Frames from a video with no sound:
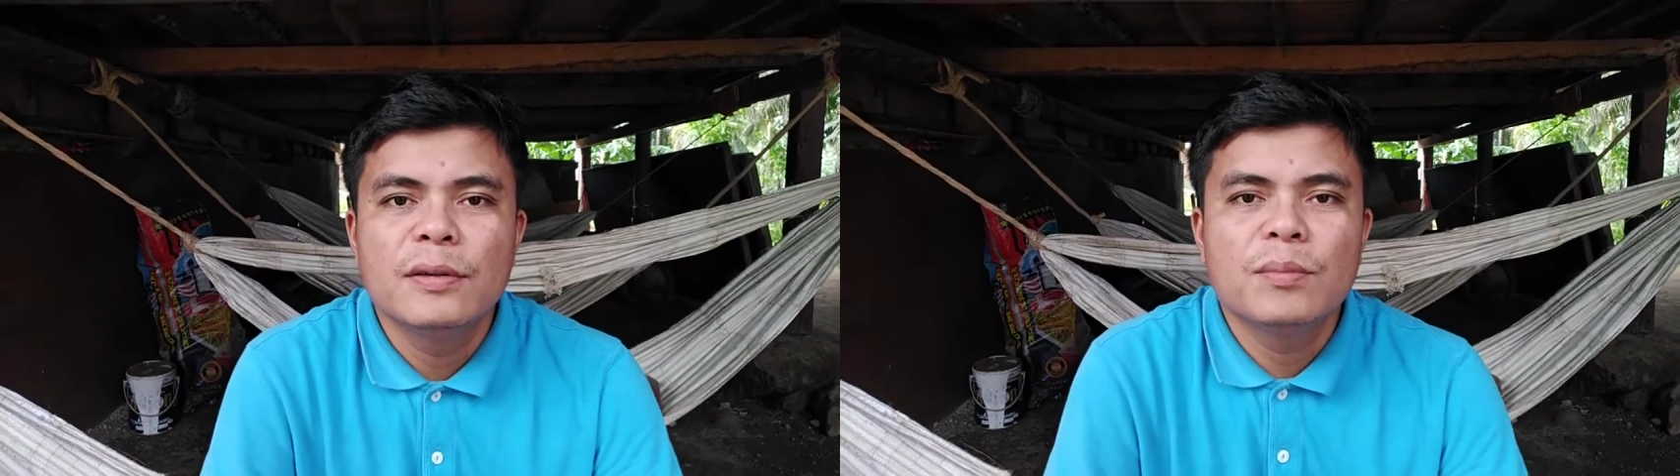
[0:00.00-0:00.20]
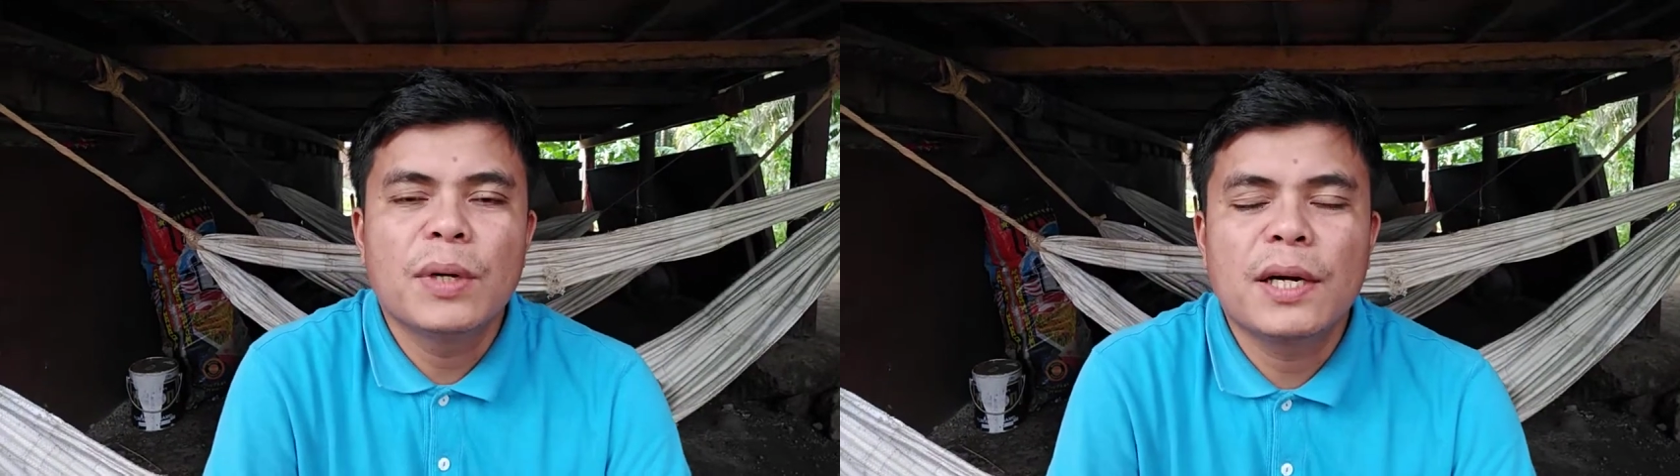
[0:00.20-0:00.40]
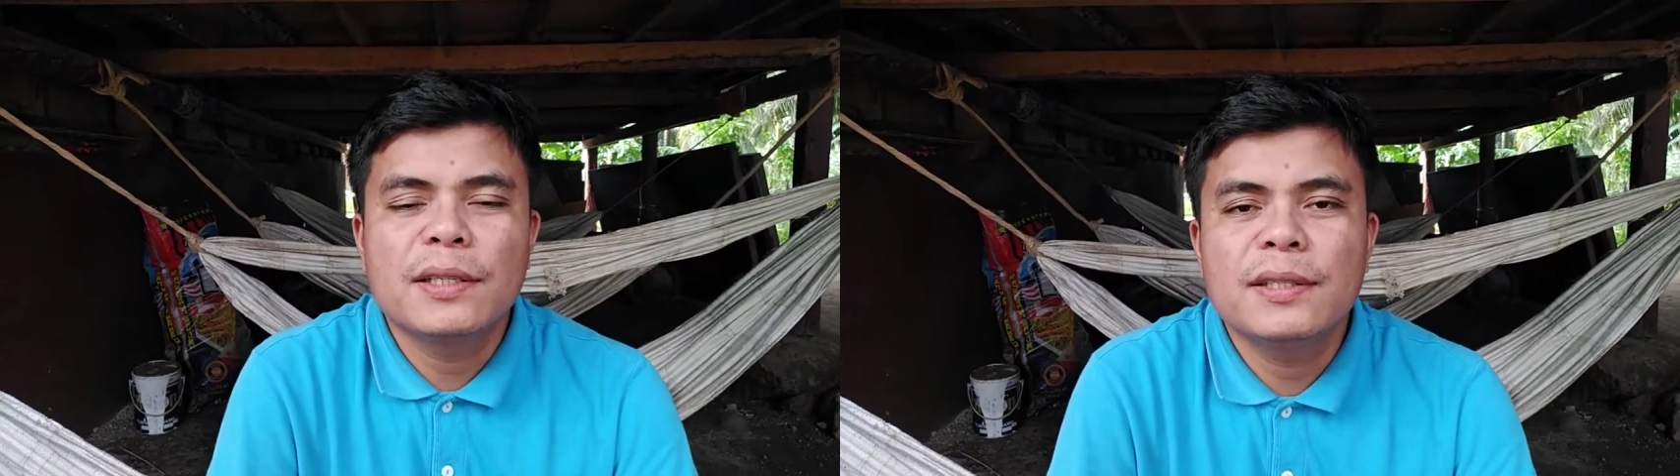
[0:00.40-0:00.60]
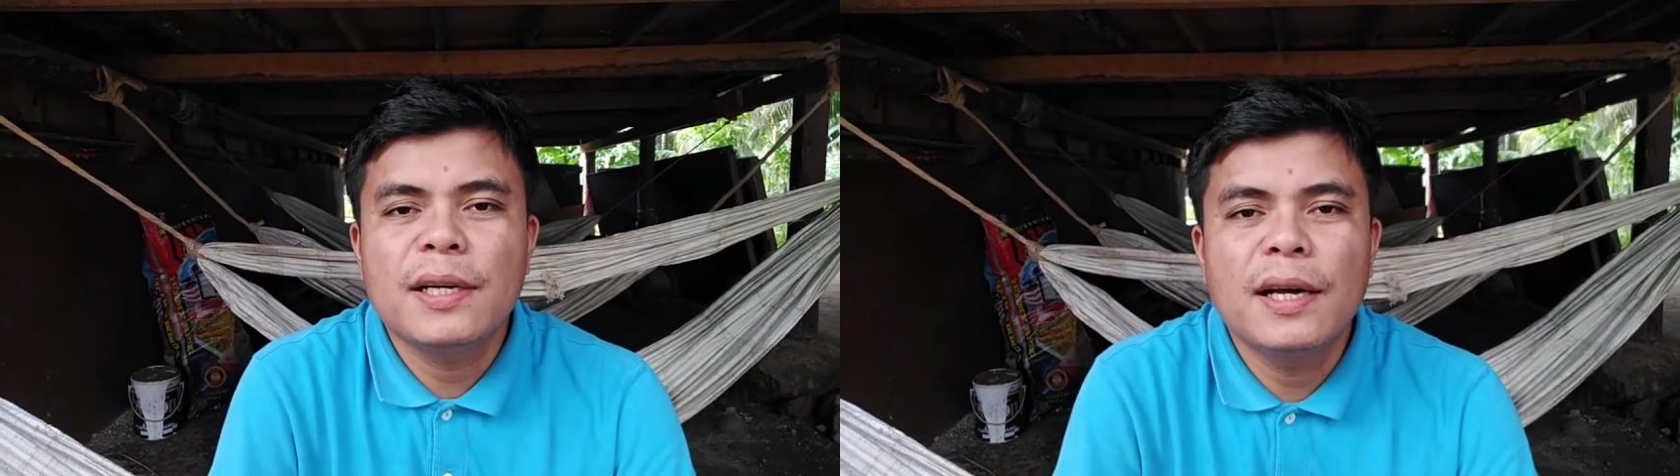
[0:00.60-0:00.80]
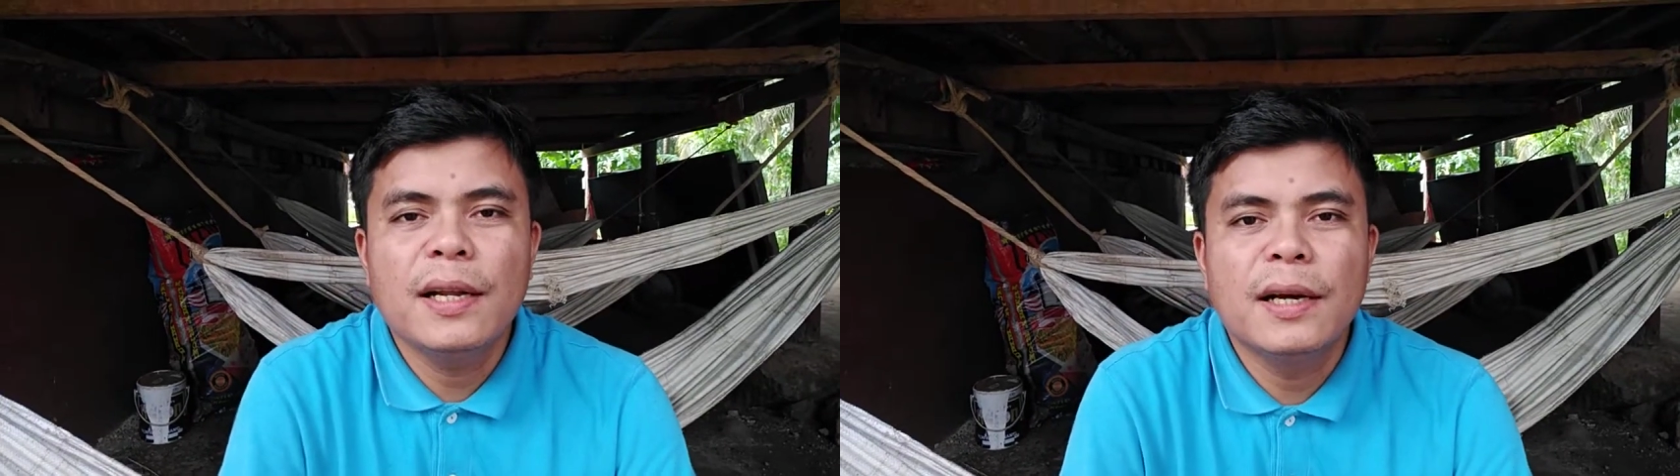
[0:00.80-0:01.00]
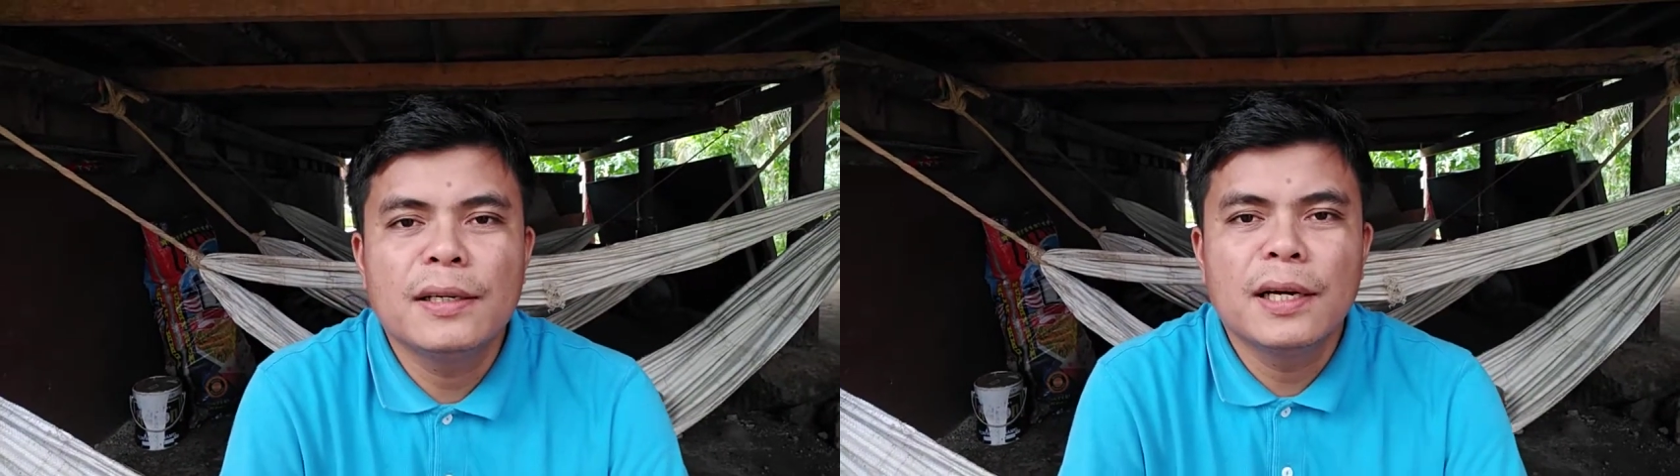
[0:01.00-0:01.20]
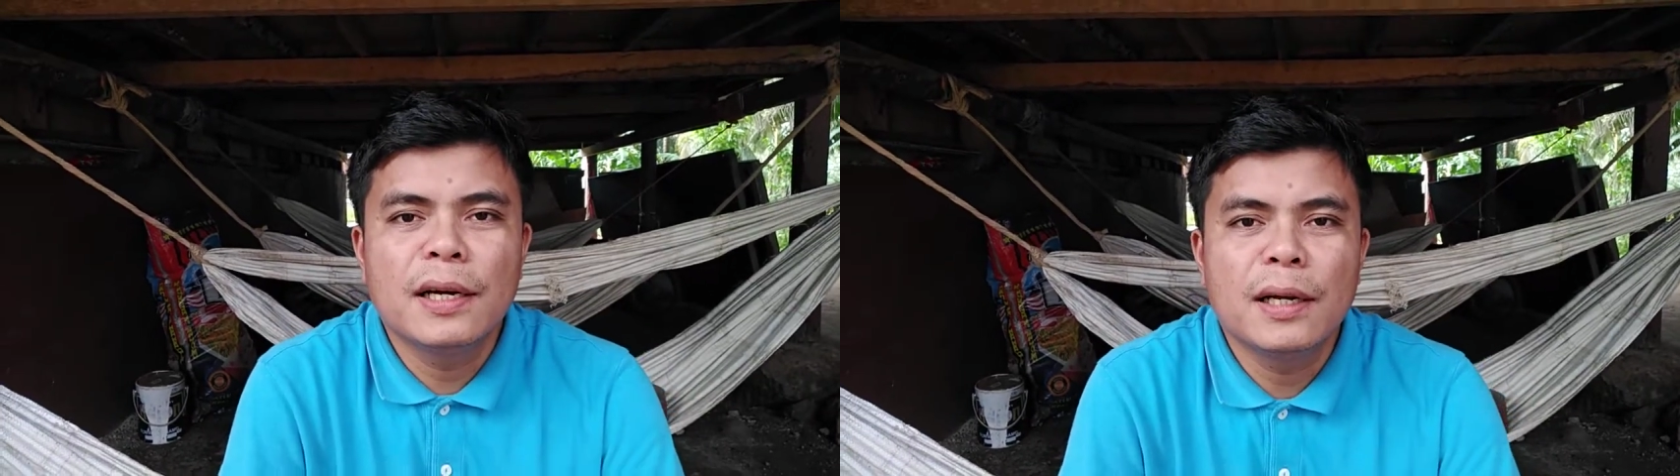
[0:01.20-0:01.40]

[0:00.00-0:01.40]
makasala nga